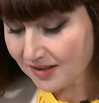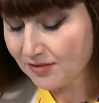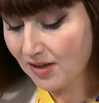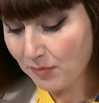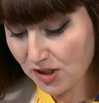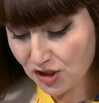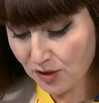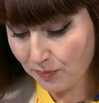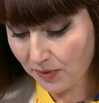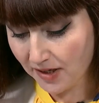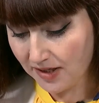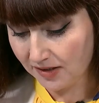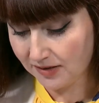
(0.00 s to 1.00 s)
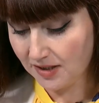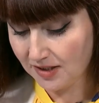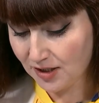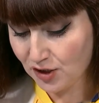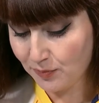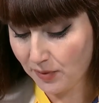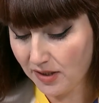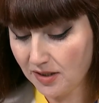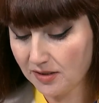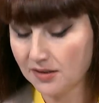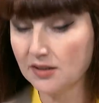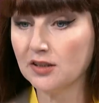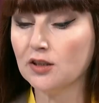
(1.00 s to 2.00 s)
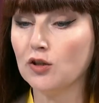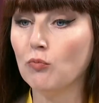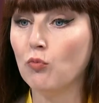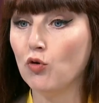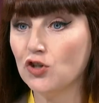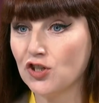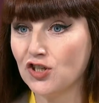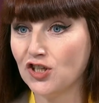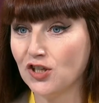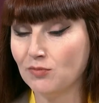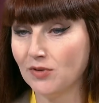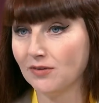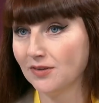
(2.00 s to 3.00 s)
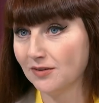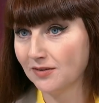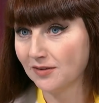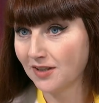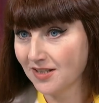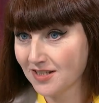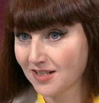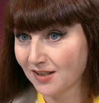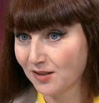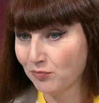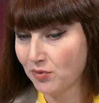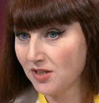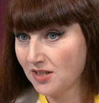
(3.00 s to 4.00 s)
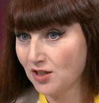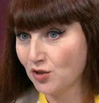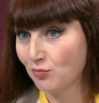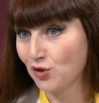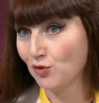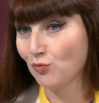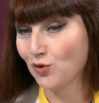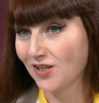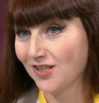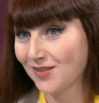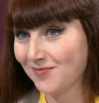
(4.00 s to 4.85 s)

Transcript: два больших проекта, и каждый проект это больше, чем э, концерт. Поясните, почему так?